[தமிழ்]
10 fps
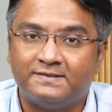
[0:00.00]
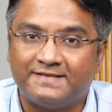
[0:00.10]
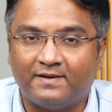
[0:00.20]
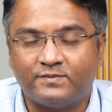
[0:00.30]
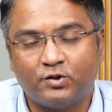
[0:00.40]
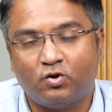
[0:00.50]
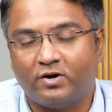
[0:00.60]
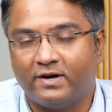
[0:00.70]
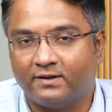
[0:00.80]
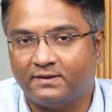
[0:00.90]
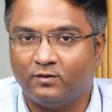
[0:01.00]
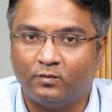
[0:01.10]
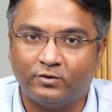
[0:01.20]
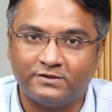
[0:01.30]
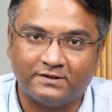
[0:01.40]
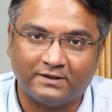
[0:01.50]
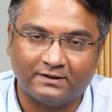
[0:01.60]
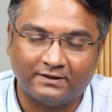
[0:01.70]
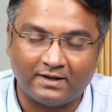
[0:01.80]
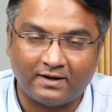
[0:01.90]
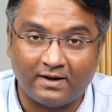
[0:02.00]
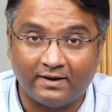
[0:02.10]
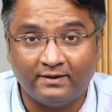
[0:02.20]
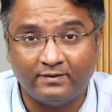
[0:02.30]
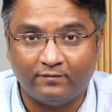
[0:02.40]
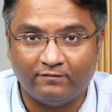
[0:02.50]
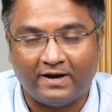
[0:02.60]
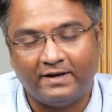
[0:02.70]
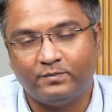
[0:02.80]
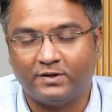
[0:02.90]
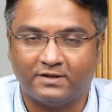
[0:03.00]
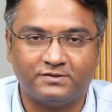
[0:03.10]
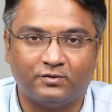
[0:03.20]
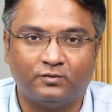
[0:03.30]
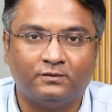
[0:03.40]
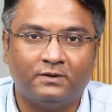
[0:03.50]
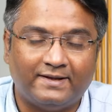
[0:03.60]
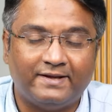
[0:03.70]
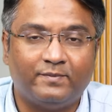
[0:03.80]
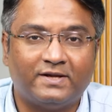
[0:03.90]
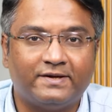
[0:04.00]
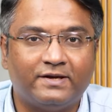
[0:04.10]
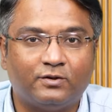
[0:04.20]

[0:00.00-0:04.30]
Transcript: சாம்சங்கோட இடத்த அவங்க பிடிச்சிருக்கிறதுக்கான வாய்ப்பு கிடச்சிருக்கும் அதே மாதிரி